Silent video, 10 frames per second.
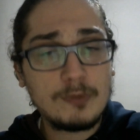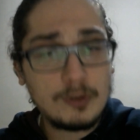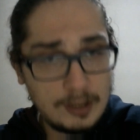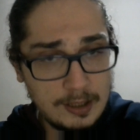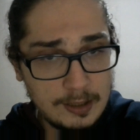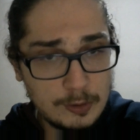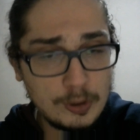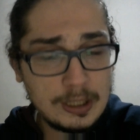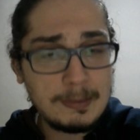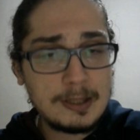Ee,
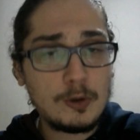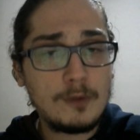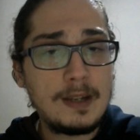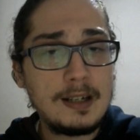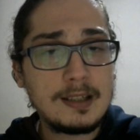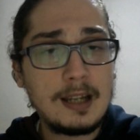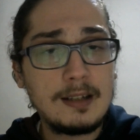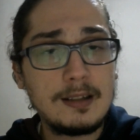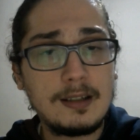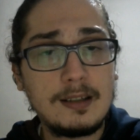sözlerime son
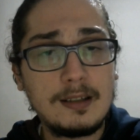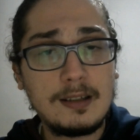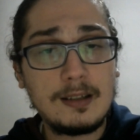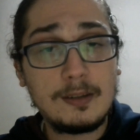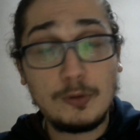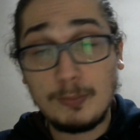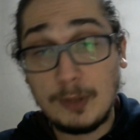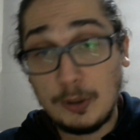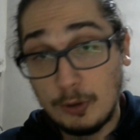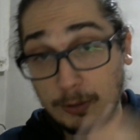verirken e,
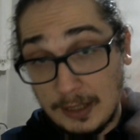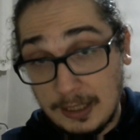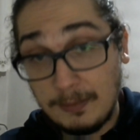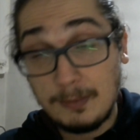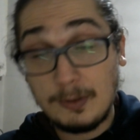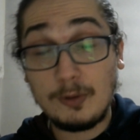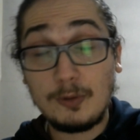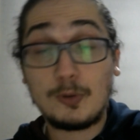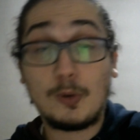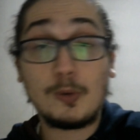biliyorum dediğim gibi
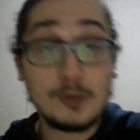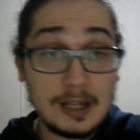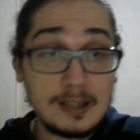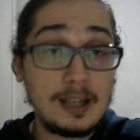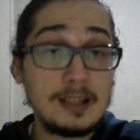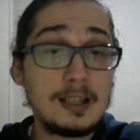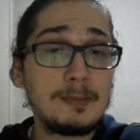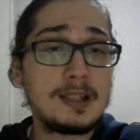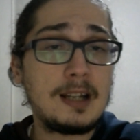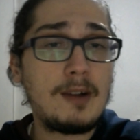çok güzel
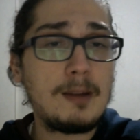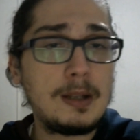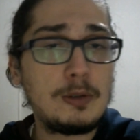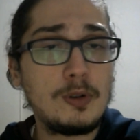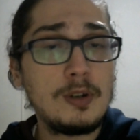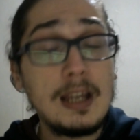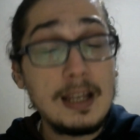yayınlarımız devam ediyor.